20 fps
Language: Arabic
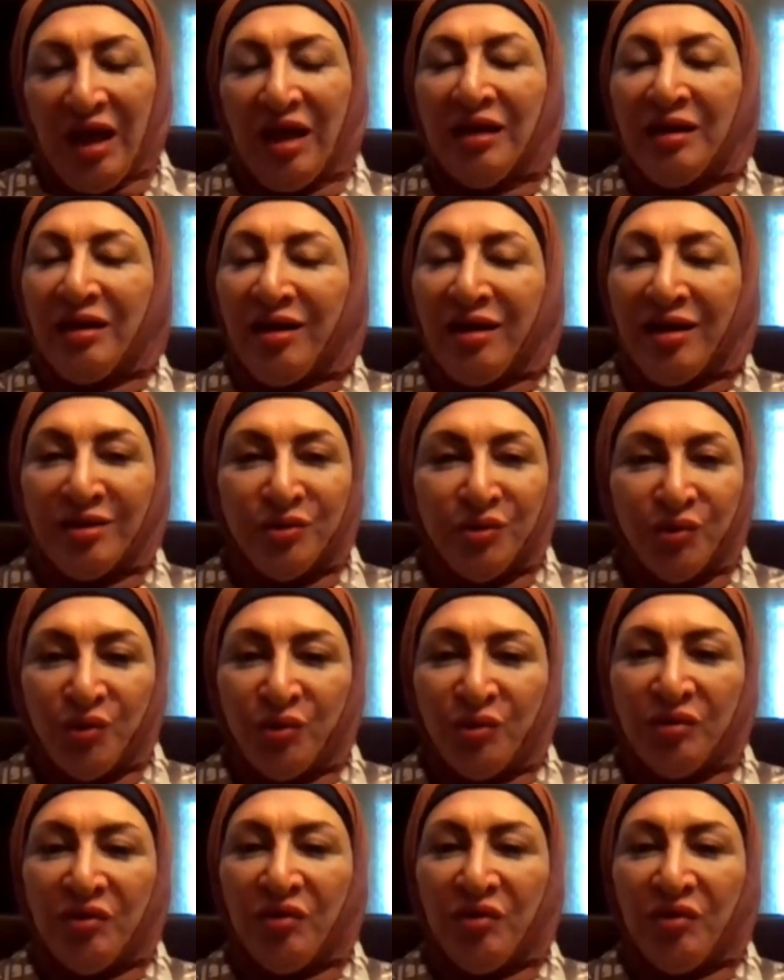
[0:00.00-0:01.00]

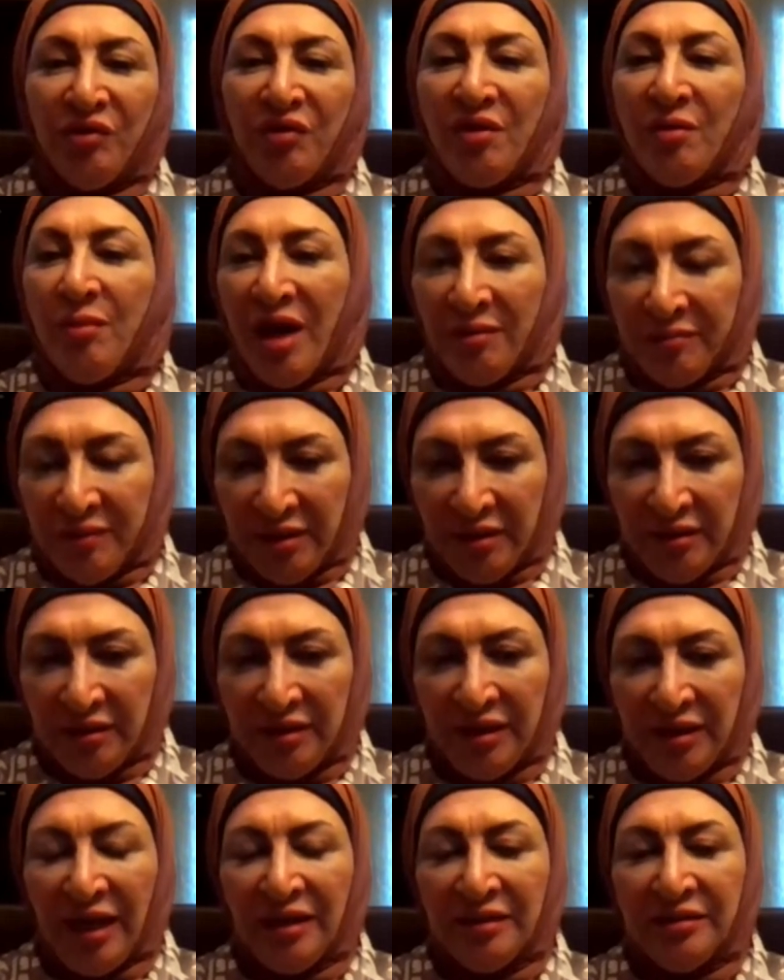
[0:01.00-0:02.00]
القانون ضبابي
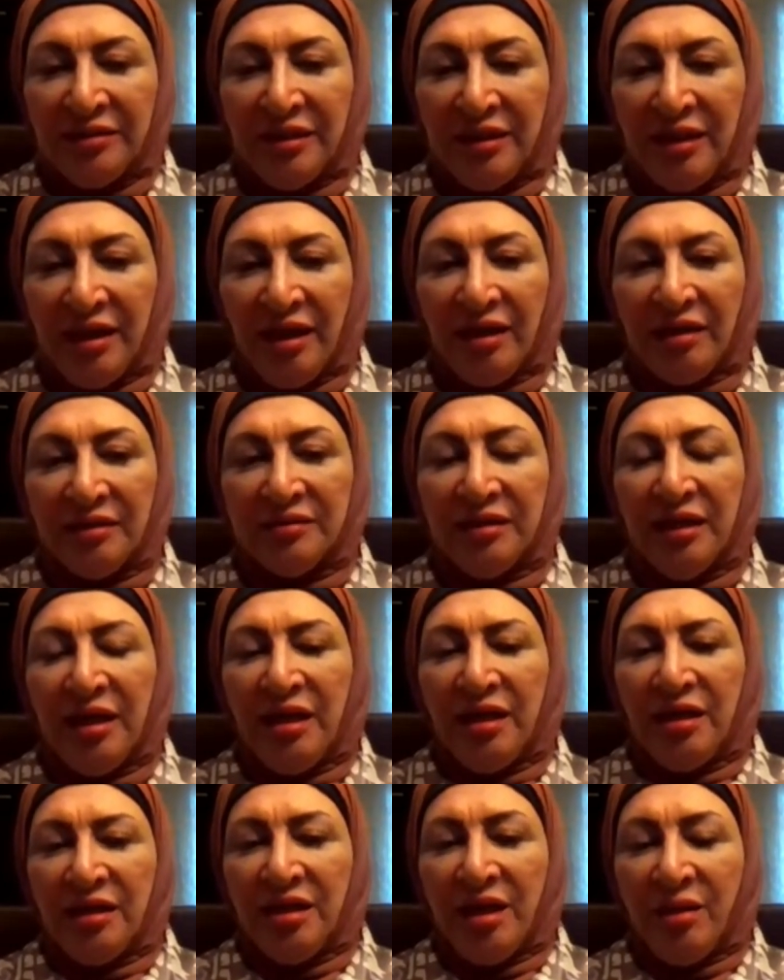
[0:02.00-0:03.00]
لحد الآن
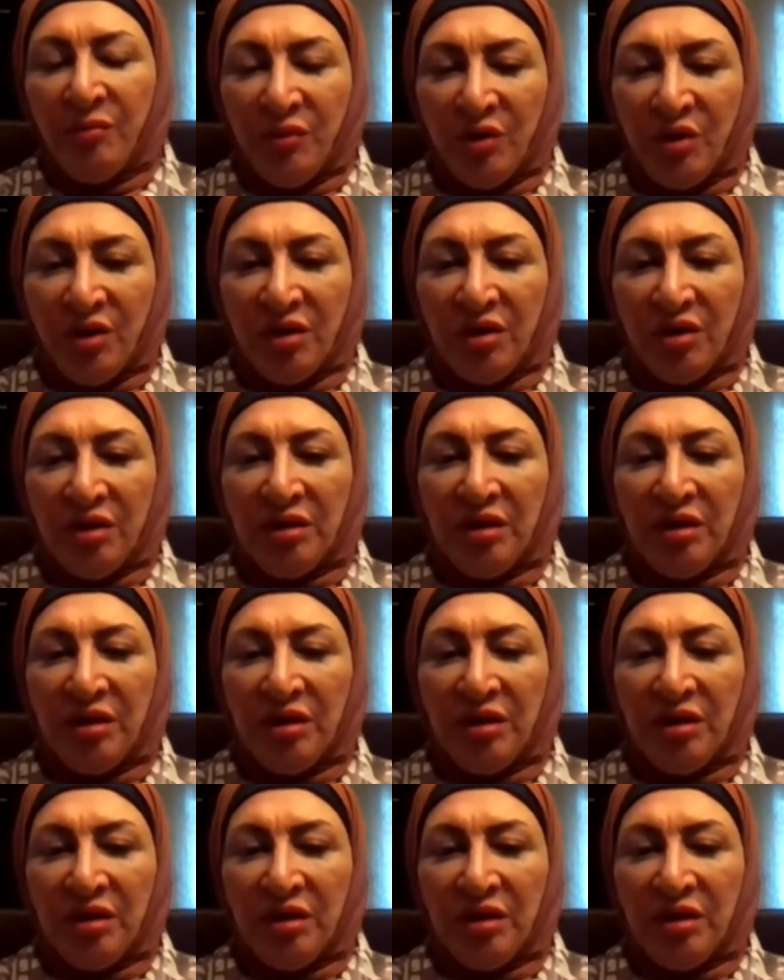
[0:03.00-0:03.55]
لم